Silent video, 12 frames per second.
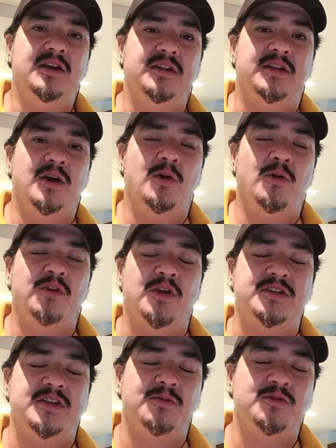Então,
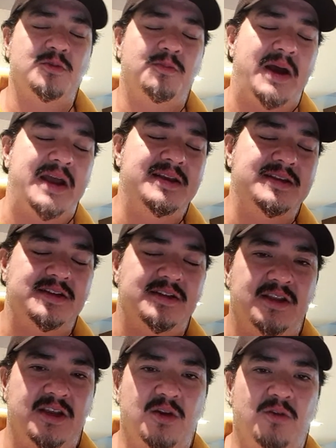nós estamos no país
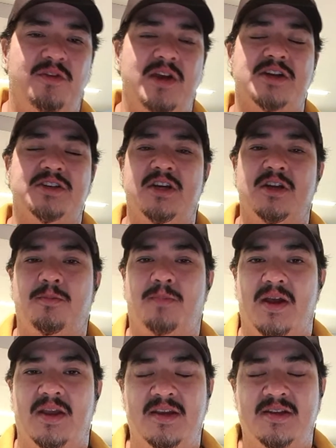inteiro, viajando o
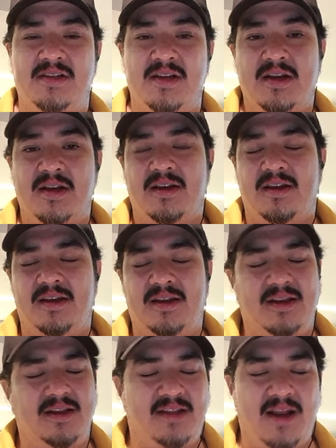país,
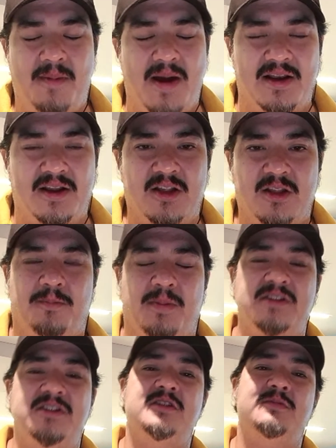e trabalhando
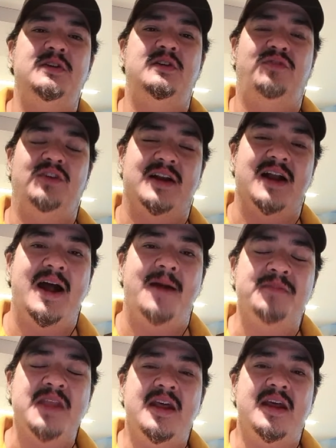para
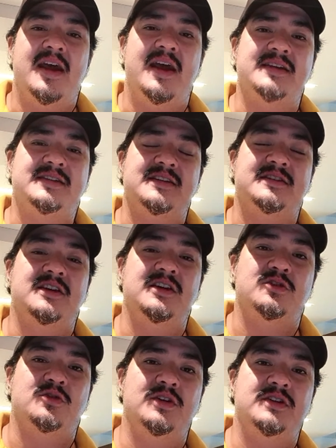desmistificar essas
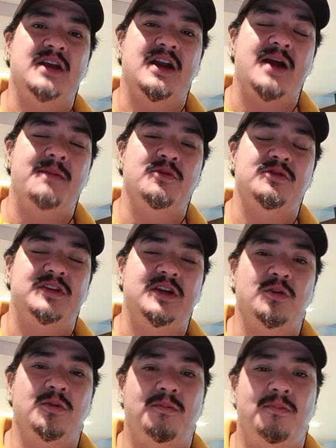questões que acabam
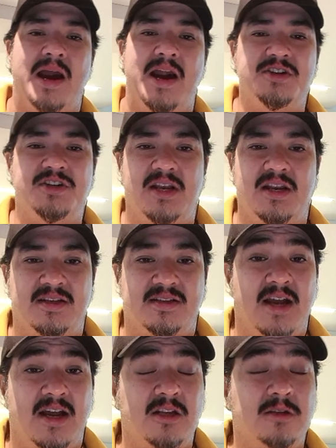sendo
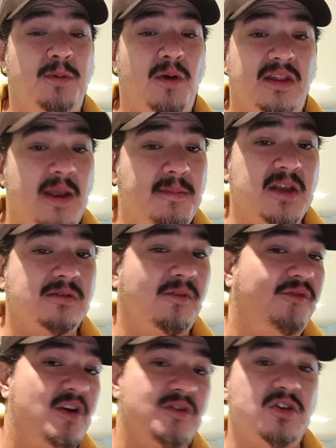marginalizadas por até
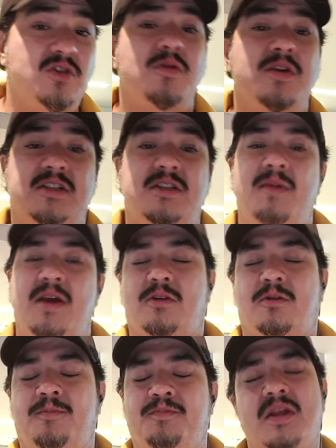mesmo falta de
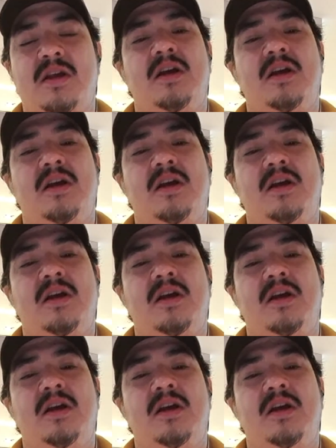conhecimento.